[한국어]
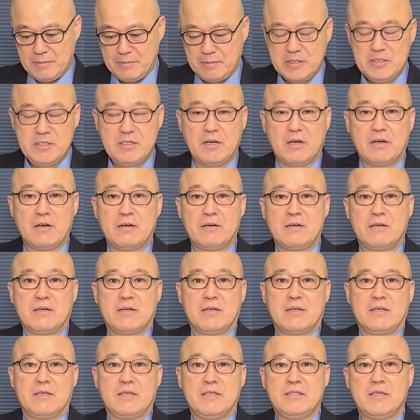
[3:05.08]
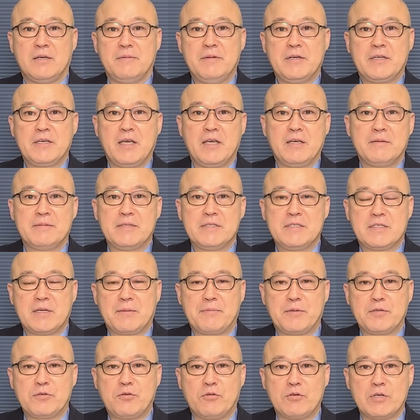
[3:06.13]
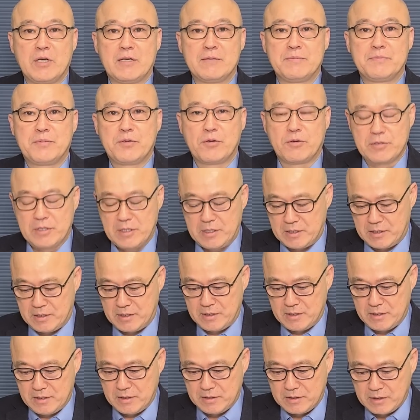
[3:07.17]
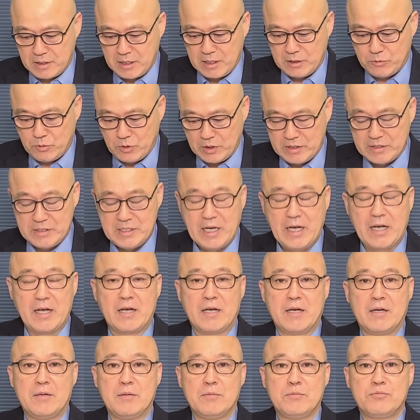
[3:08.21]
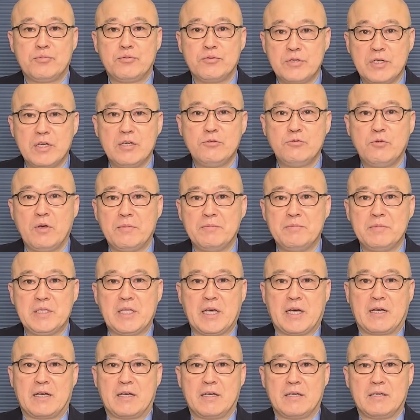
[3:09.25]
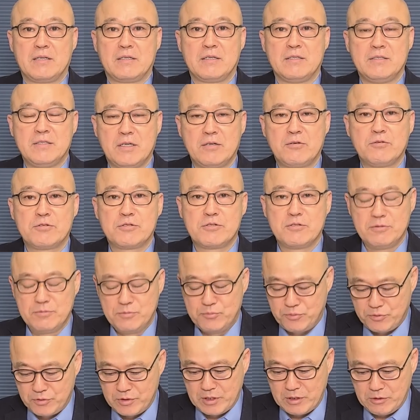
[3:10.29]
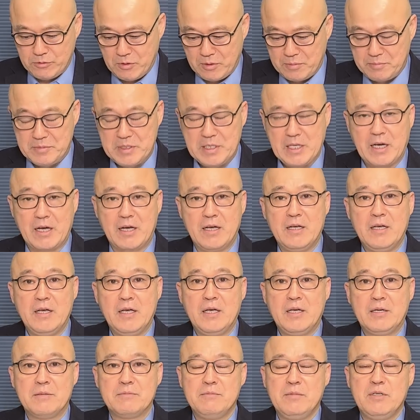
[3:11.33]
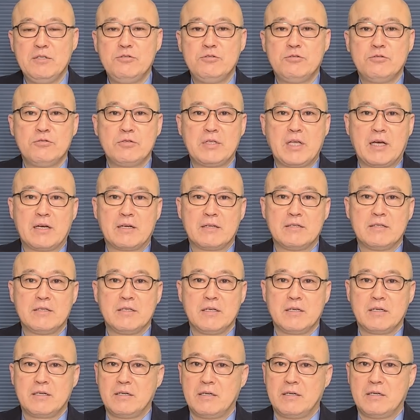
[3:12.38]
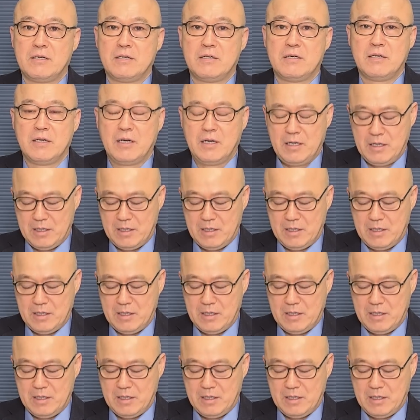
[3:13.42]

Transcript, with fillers: 먼저 이재명의 이번 체포동의안 표결 어떻게 되느냐? 부결됩니다. 현재로서는 부결됩니다. 민주당은 이걸